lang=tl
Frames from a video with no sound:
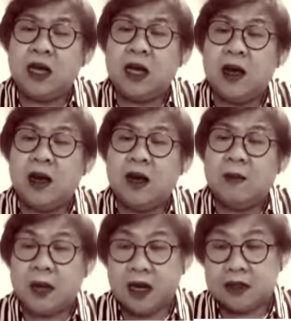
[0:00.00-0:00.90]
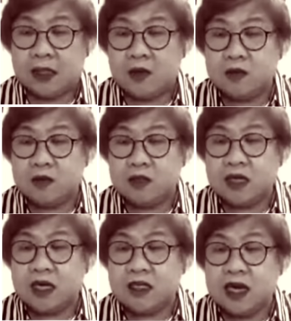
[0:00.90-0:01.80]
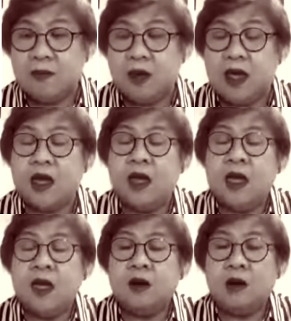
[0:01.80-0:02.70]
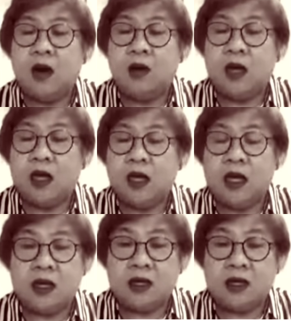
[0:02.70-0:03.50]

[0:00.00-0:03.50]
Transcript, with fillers: Kaya parati kong sinasabi, yes. nung ako ay